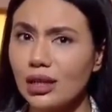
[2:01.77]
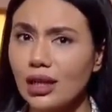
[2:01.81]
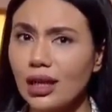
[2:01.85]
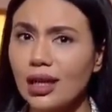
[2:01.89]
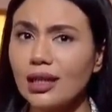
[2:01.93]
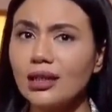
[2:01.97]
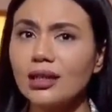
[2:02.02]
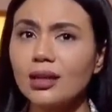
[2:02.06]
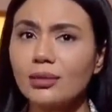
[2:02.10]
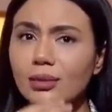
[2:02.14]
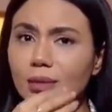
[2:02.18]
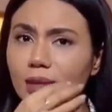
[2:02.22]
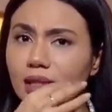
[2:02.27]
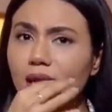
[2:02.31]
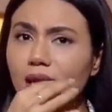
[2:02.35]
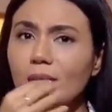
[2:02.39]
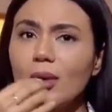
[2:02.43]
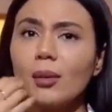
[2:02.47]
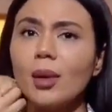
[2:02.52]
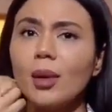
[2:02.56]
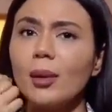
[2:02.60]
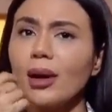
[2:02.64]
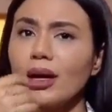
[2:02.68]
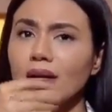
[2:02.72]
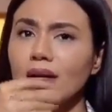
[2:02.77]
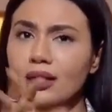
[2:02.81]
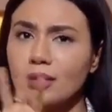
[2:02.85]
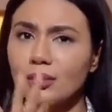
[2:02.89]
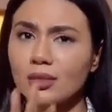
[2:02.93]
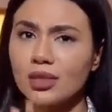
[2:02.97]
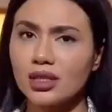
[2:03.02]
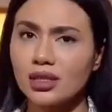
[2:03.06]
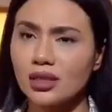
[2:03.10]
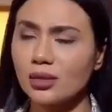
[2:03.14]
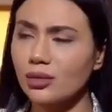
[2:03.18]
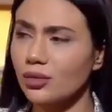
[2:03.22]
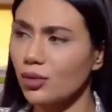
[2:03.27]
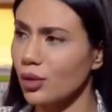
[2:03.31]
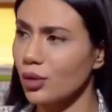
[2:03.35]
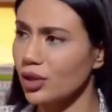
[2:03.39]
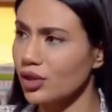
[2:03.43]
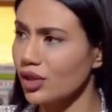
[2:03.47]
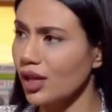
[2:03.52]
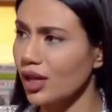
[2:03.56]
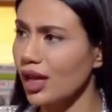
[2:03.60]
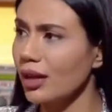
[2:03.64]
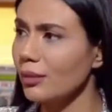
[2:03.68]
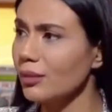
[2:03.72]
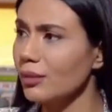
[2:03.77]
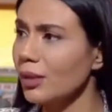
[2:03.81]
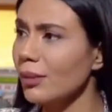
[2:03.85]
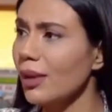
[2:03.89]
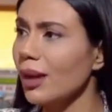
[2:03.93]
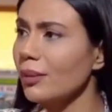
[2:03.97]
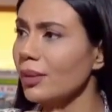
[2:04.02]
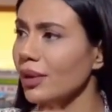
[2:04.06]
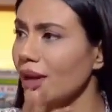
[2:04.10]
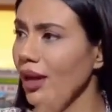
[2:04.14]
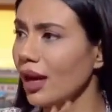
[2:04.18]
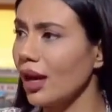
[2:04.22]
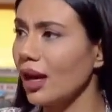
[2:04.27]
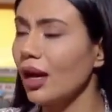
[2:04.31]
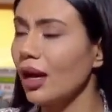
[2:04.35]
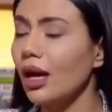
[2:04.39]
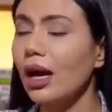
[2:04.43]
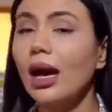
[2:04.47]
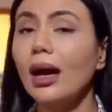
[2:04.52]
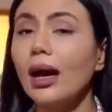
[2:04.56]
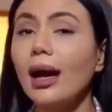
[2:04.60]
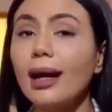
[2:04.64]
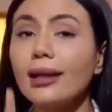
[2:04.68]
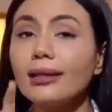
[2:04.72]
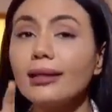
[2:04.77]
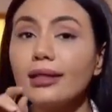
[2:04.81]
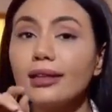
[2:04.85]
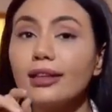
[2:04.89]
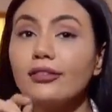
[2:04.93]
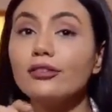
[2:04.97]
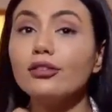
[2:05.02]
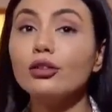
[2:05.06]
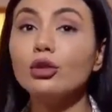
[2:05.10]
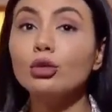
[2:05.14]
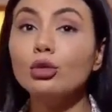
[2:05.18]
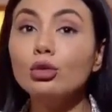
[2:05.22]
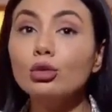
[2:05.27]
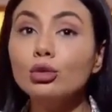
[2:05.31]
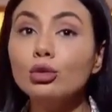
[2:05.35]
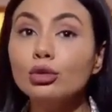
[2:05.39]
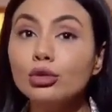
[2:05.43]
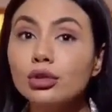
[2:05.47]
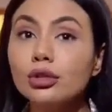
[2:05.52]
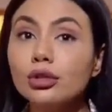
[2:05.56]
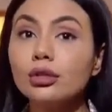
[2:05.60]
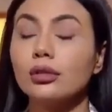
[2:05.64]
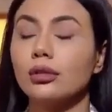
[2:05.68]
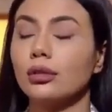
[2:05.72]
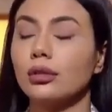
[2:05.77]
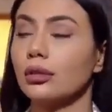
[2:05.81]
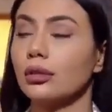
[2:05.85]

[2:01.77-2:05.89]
لك حتى ابتسامة ما ابغاك تبتسم في وجهي أنا ما بيها عطني فلوس